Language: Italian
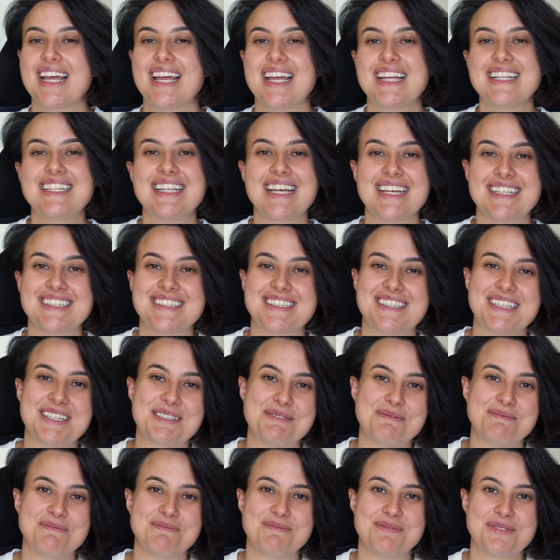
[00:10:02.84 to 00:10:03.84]
E
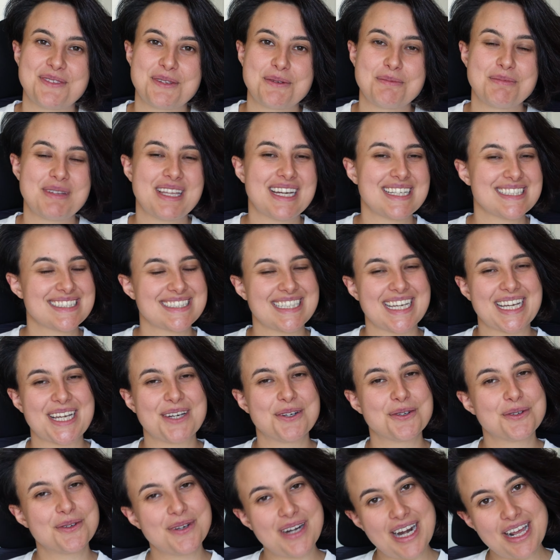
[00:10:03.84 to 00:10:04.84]
niente, non mi resta che
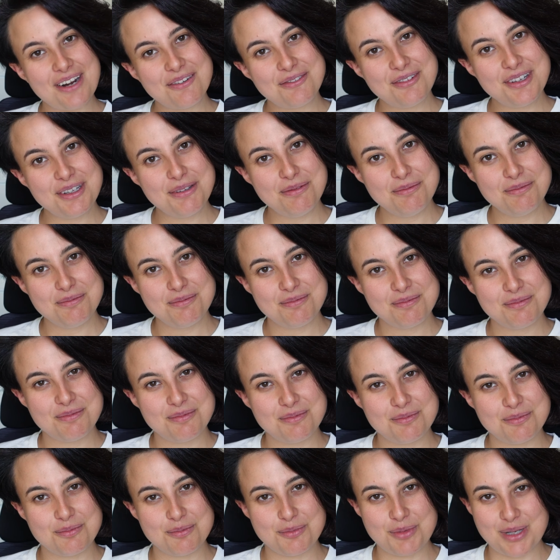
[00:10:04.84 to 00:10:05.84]
augurarvi
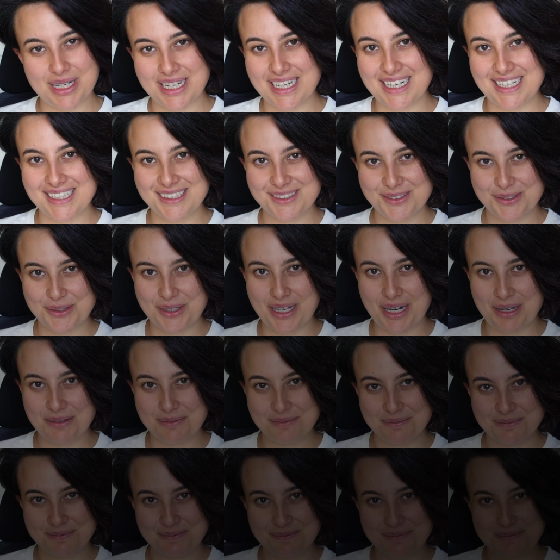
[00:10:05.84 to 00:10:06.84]
buona
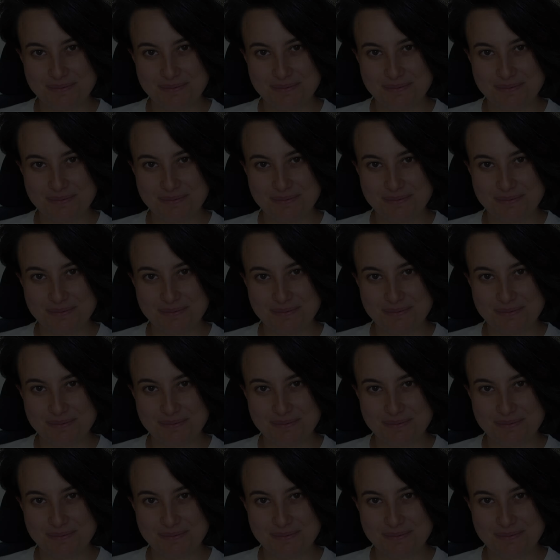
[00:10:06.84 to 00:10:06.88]
lettura!